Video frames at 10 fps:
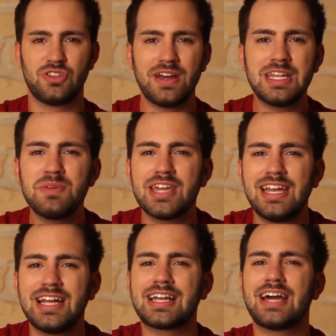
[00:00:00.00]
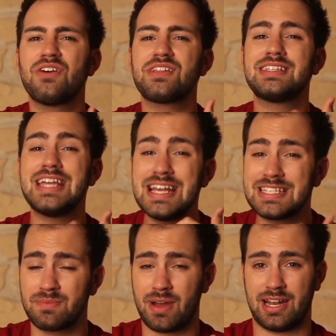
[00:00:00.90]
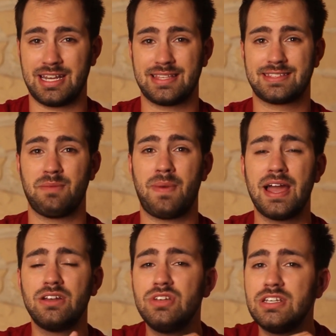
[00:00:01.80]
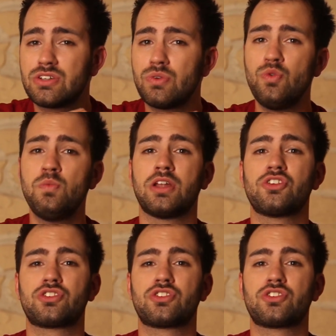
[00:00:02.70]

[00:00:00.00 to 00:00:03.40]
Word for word: Soweit ich mich erinnern kann, auch das erste Mal dann jetzt dabei, die Truman